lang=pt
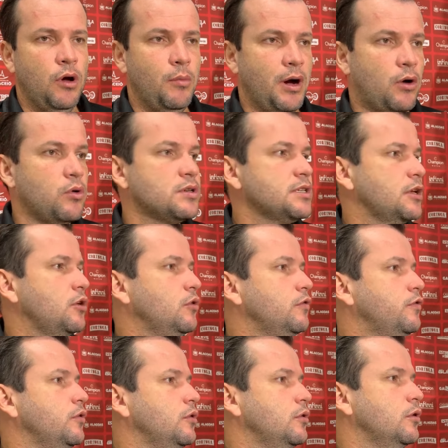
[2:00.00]
é uma coisa que eu
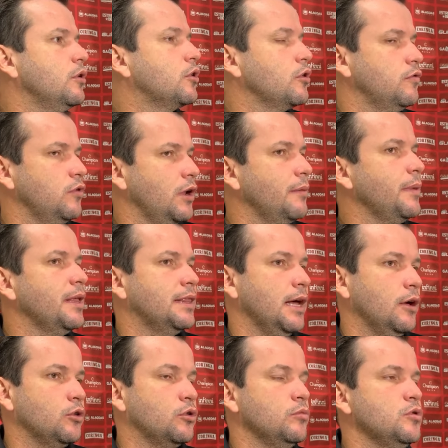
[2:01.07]
vou, que eu vou
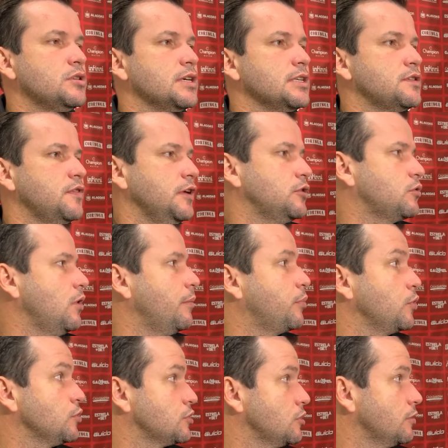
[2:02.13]
lamentar. Eu estou muito satisfeito com a
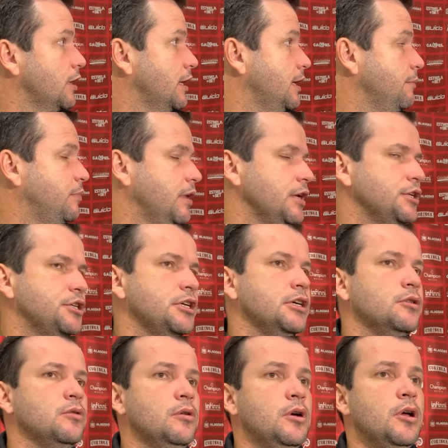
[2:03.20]
produção que a equipe tem
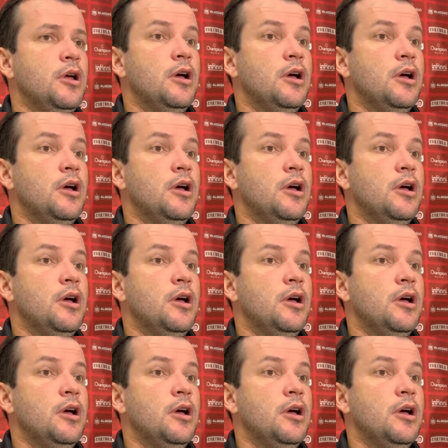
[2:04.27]
tido.